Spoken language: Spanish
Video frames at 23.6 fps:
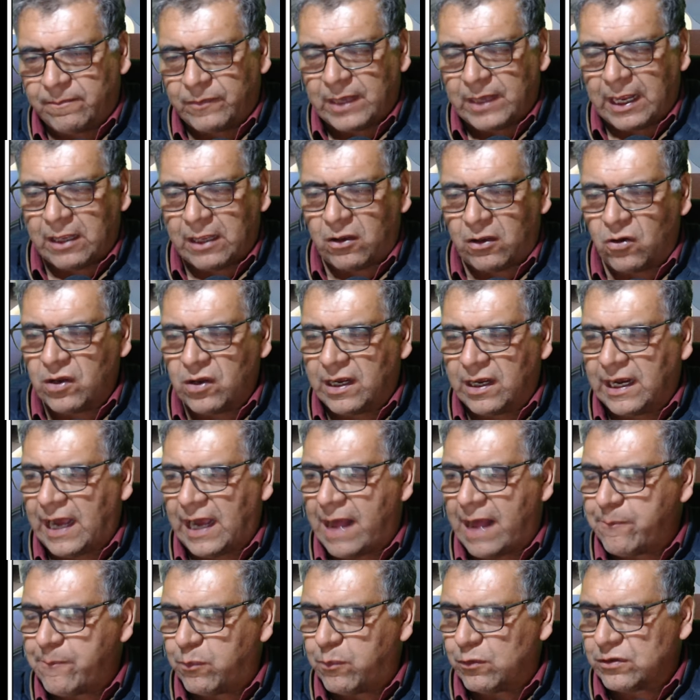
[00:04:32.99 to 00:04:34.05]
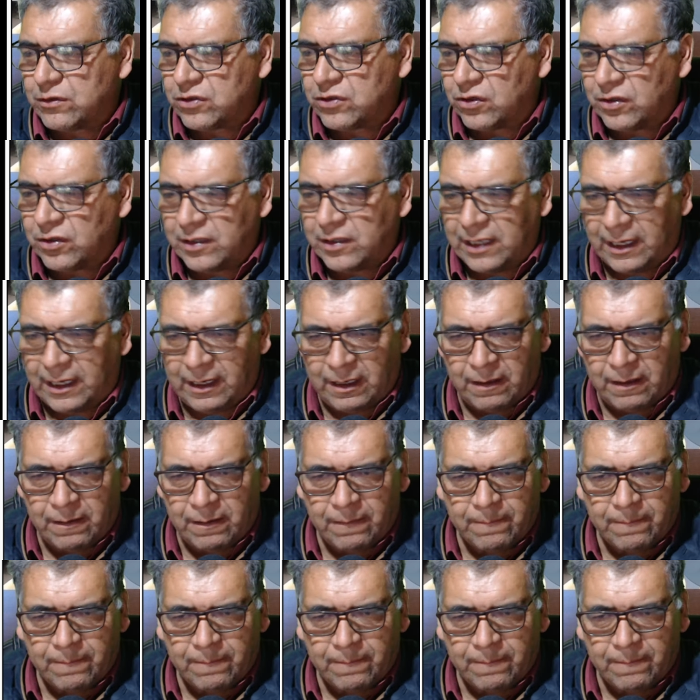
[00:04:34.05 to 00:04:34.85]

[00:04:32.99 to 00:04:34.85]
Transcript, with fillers: a Roy Campos, donde